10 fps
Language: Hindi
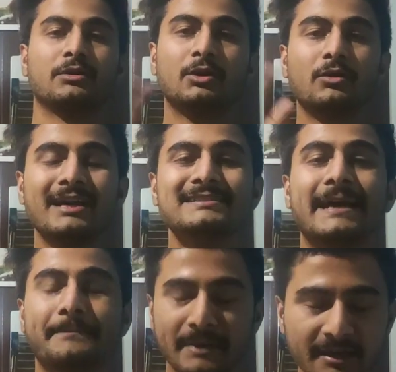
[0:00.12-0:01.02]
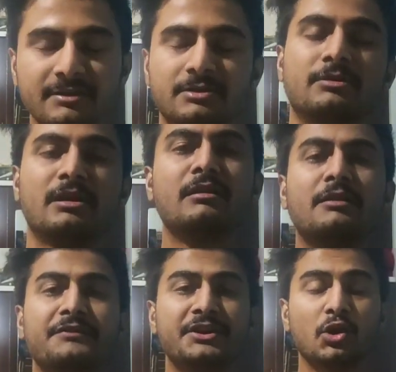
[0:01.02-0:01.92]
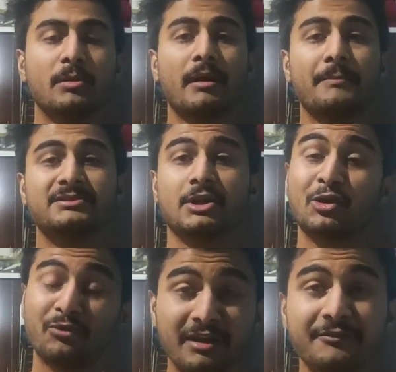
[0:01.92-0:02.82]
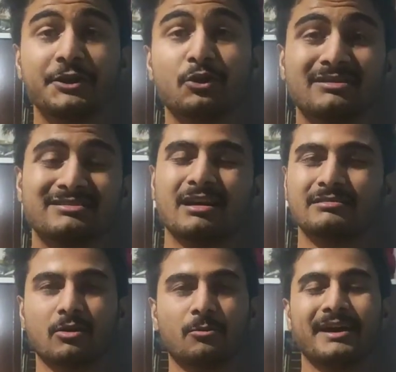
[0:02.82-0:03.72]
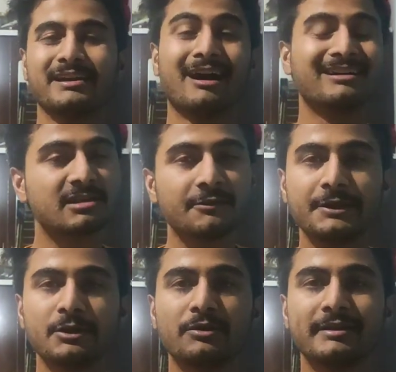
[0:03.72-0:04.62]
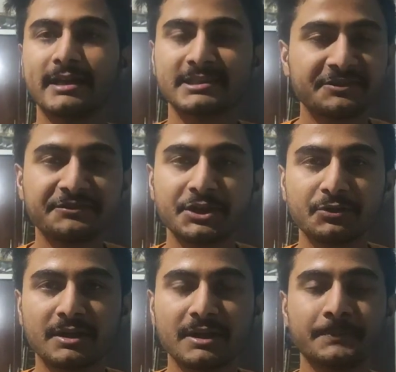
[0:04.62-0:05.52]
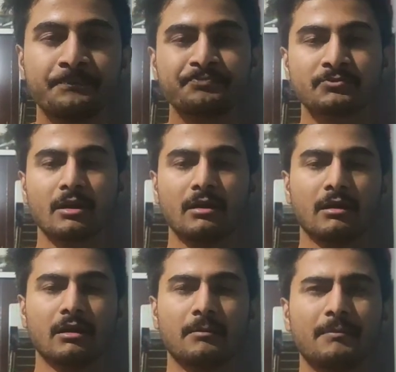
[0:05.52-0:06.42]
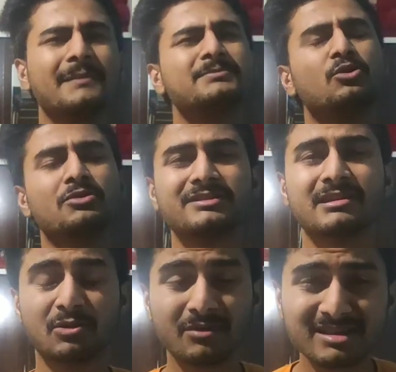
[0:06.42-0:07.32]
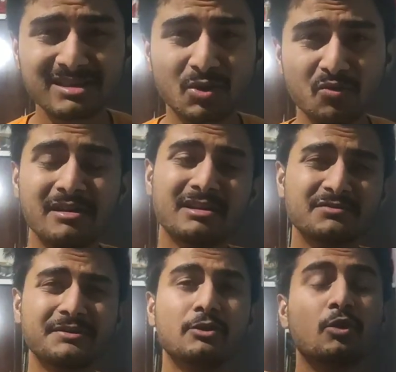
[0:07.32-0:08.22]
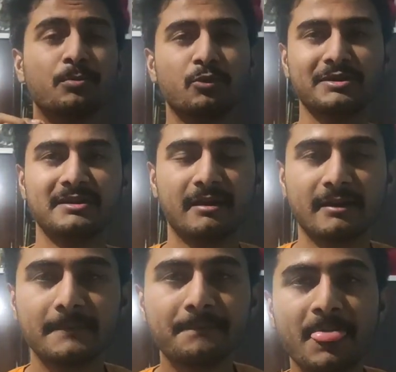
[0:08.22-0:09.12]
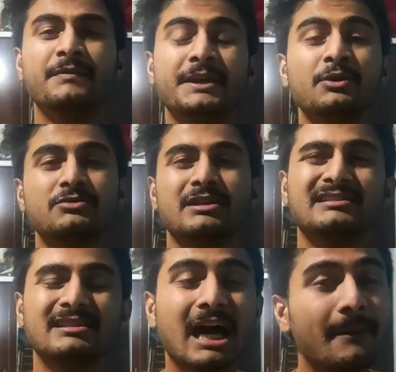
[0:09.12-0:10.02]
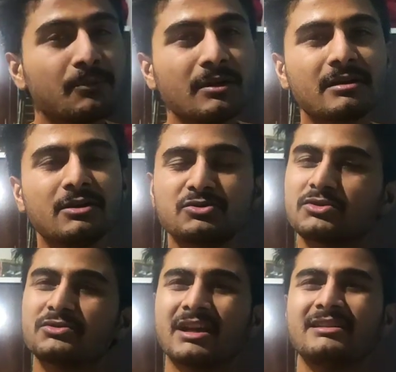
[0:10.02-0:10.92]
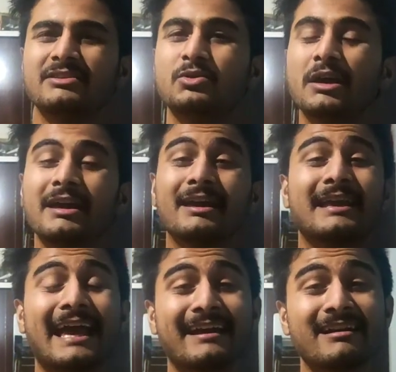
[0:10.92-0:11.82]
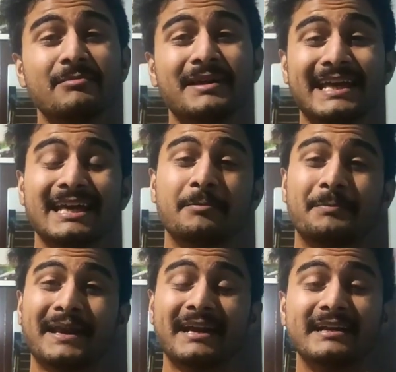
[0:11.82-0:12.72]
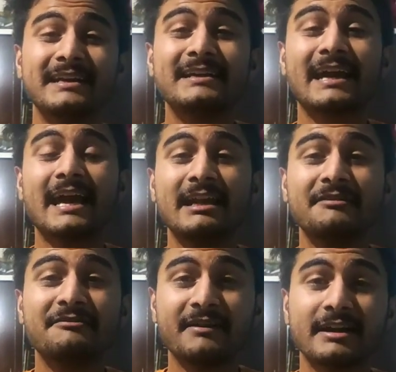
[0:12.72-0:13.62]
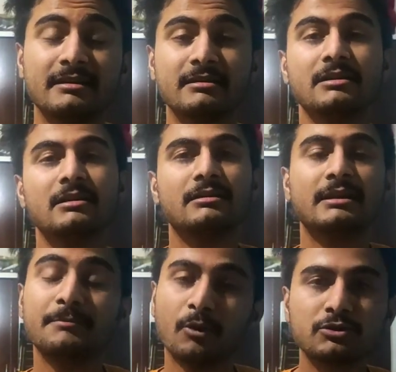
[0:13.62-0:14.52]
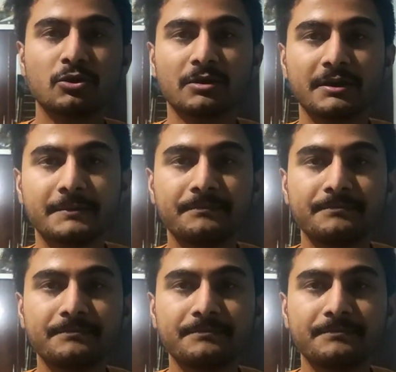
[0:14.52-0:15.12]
हेलो गाइस आई एम बैक विथ मी अनदर वीडियो मैं वापस आ गया नई वीडियो के साथ और भाई आज की वीडियो कोई रिएक्शन वीडियो नहीं है मैं आप सब लोगों से रिक्वेस्ट करूंगा इस वीडियो को पूरी देखना वीडियो कुछ ऐसी आपको एक न्यूज़ तो सुनाई दी होगी कि केरल में एक प्रेग्नेंट एलिफेंट की मौत हो गई